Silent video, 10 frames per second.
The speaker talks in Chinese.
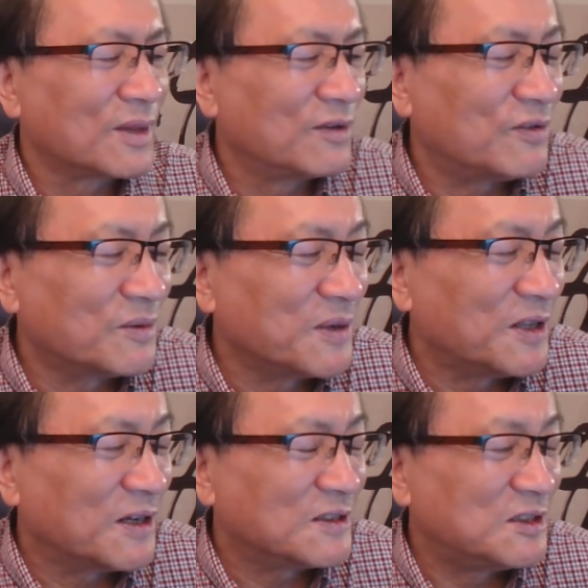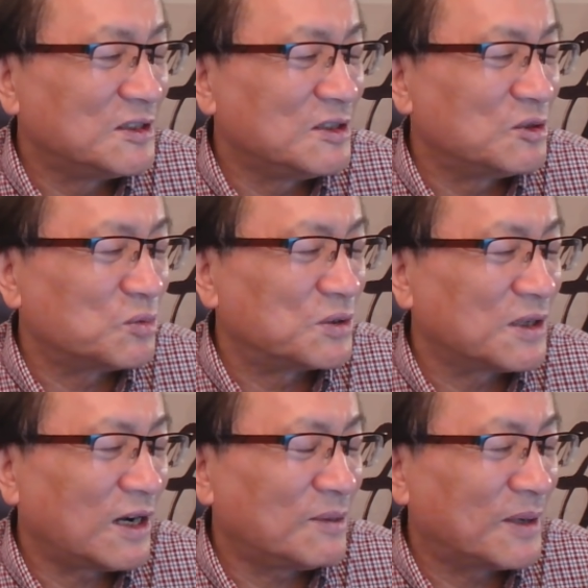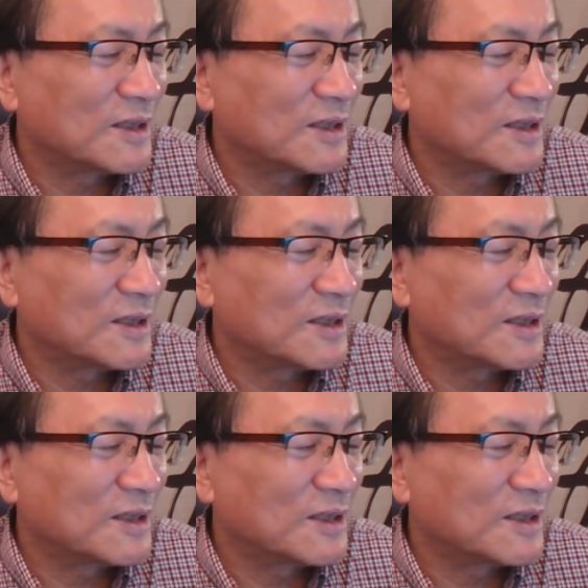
方面的啊，激进组织哈马